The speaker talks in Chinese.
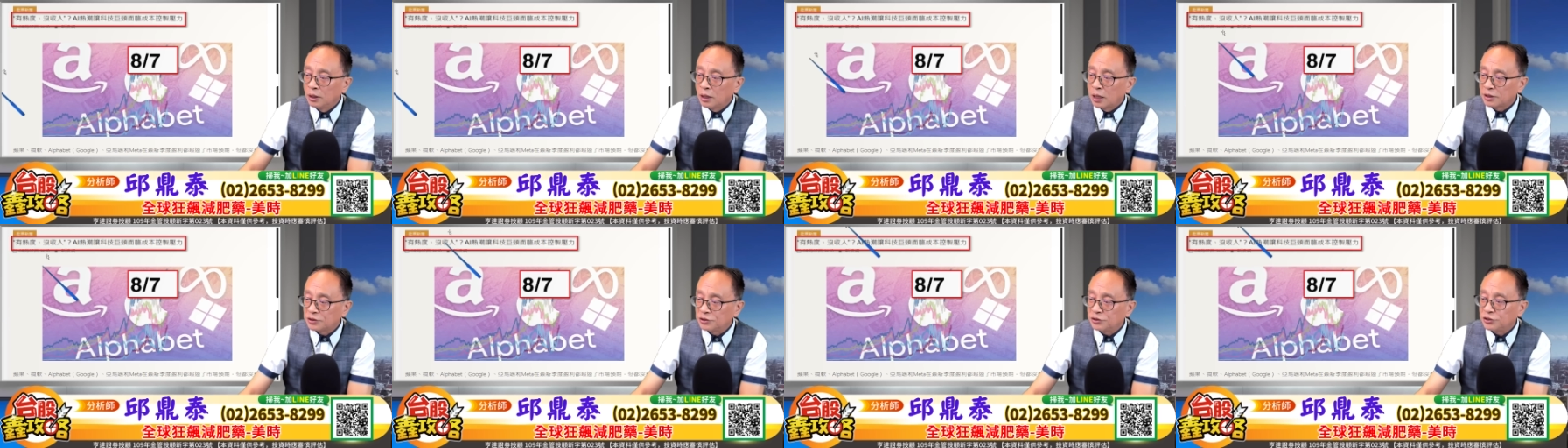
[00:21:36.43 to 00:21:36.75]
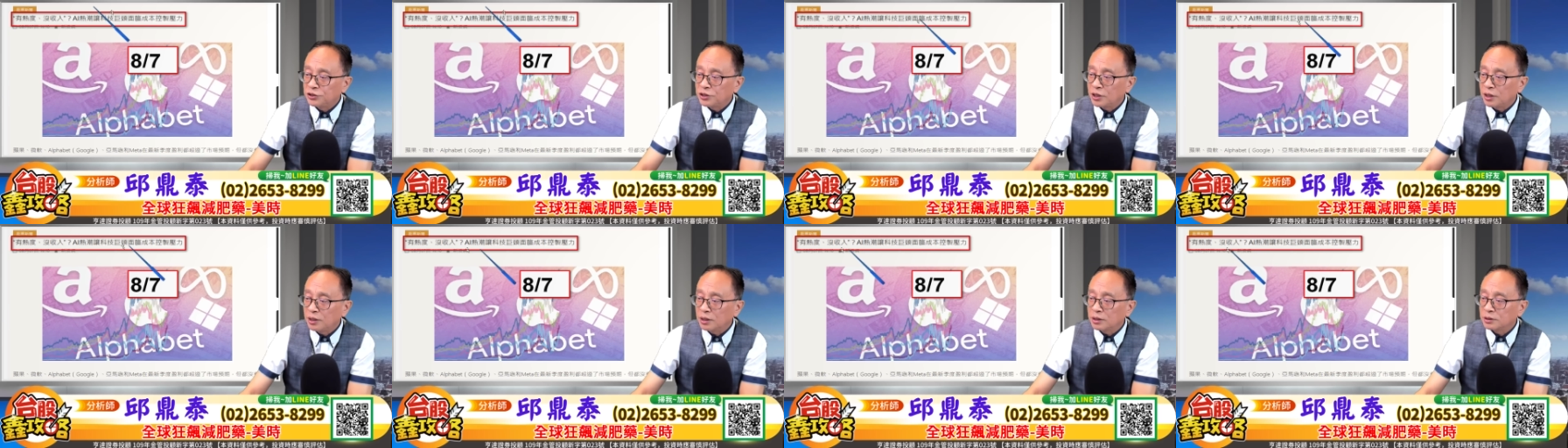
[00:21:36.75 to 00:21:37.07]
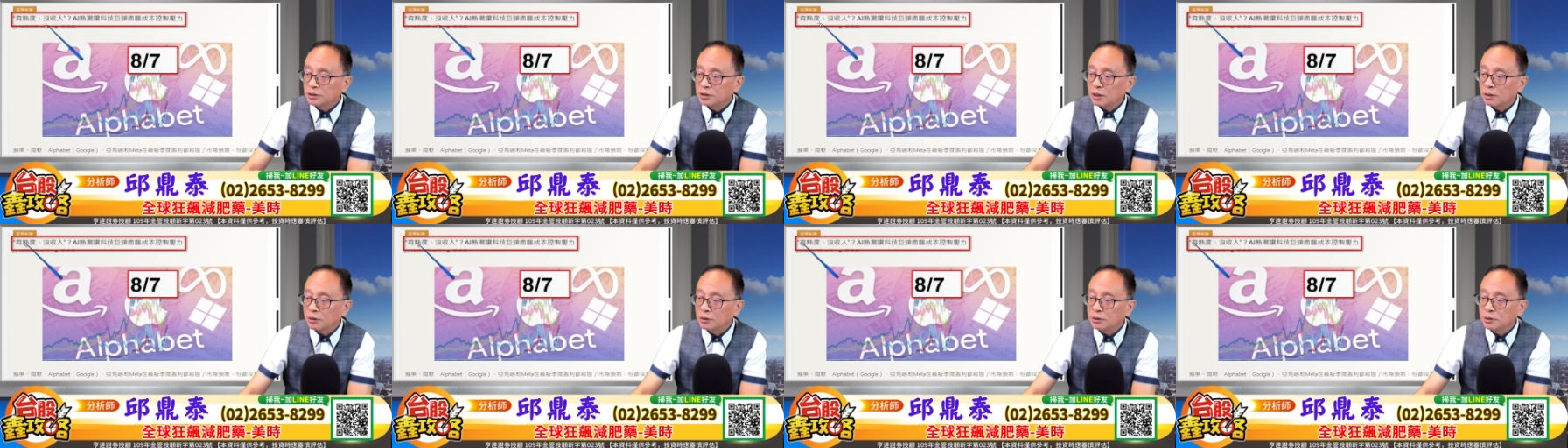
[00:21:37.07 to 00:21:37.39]
还是前一个
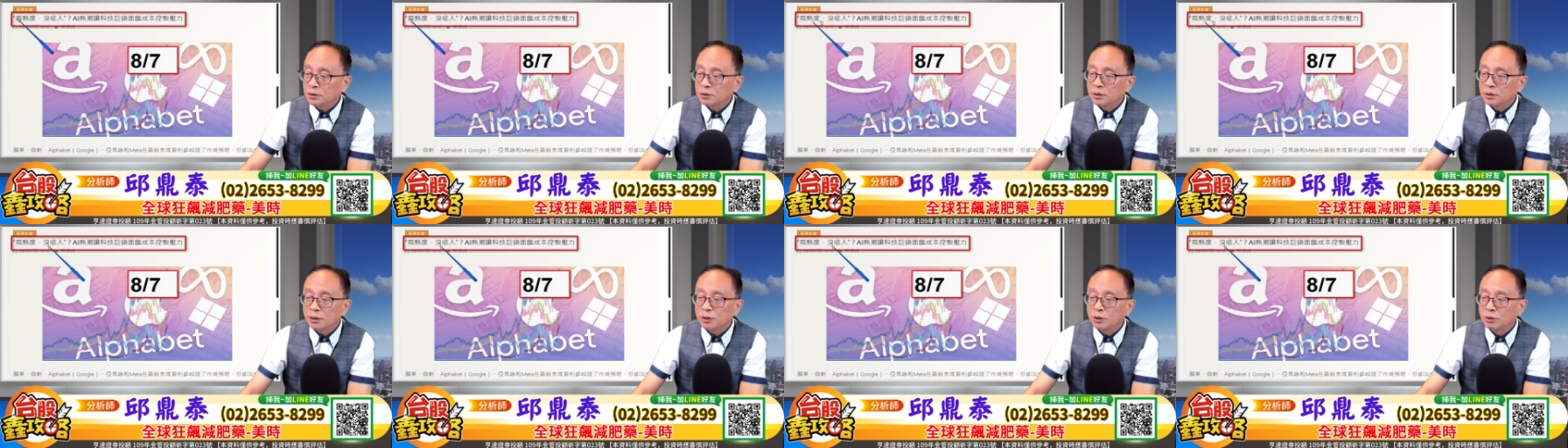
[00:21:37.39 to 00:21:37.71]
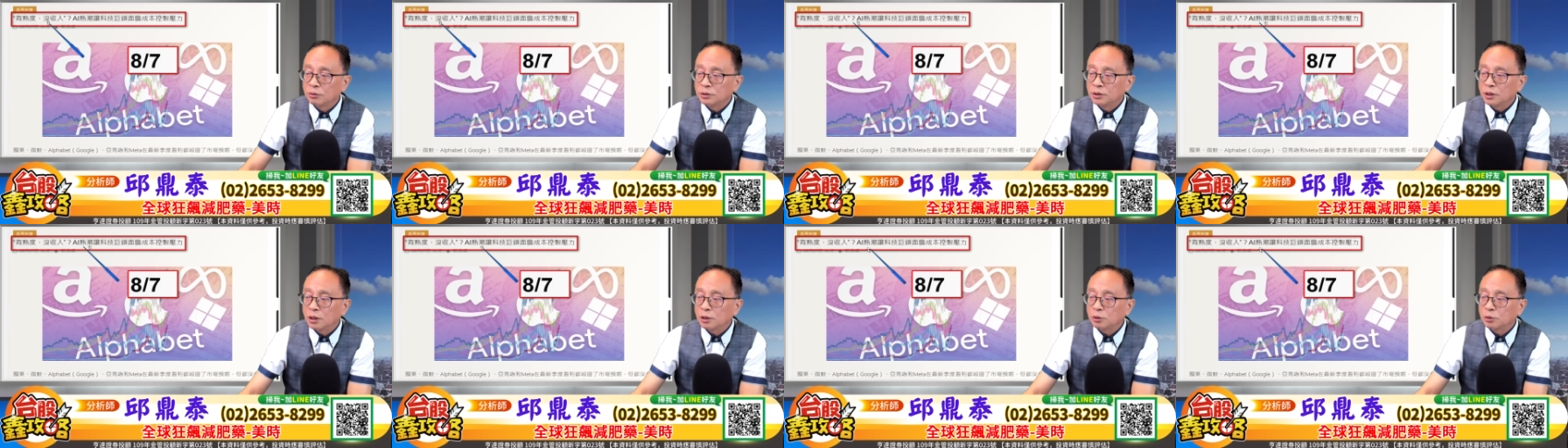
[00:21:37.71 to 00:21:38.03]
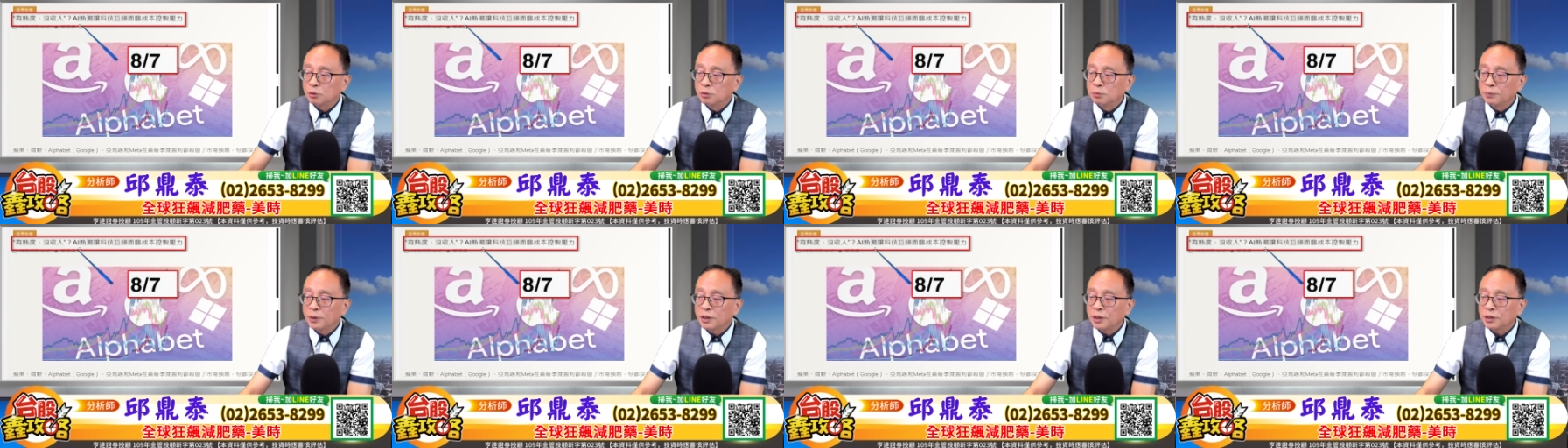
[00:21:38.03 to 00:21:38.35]
交易日，要有热
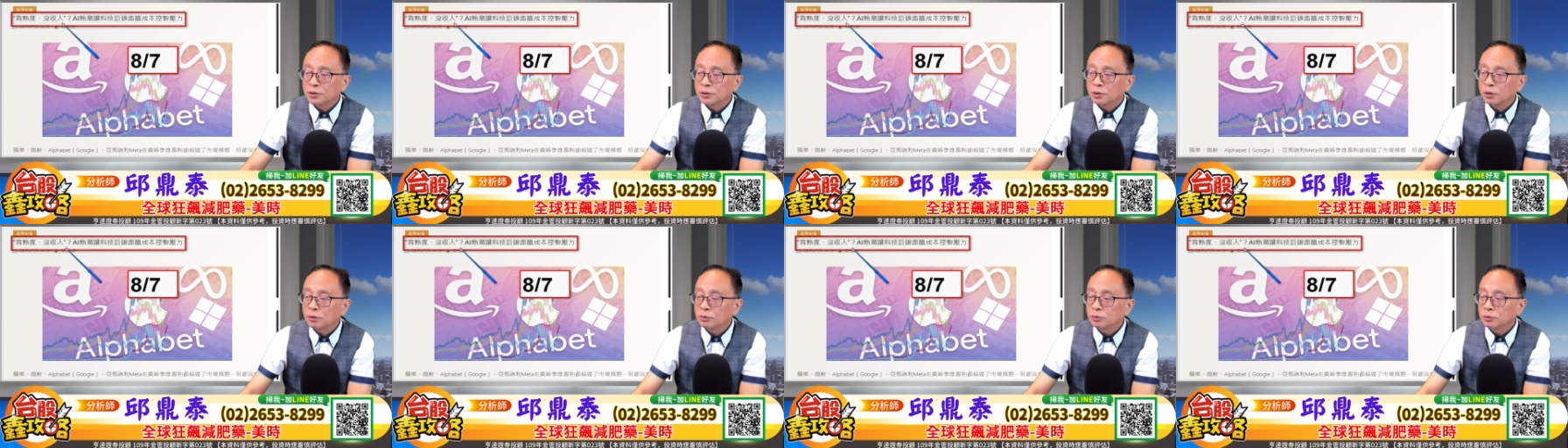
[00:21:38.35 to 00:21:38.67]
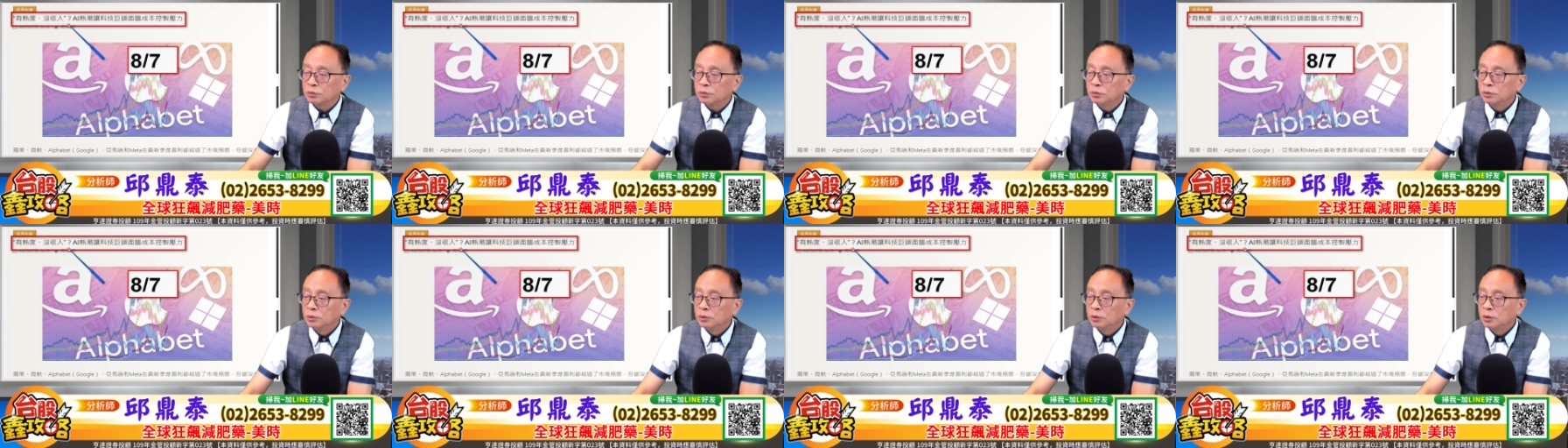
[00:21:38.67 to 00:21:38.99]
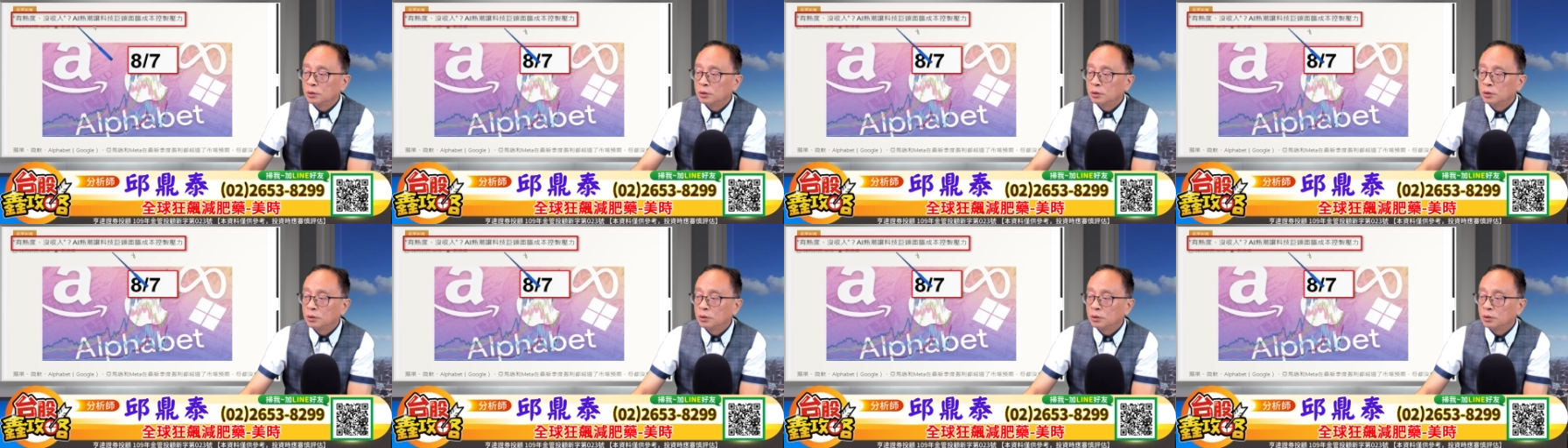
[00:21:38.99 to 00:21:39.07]
度没收入，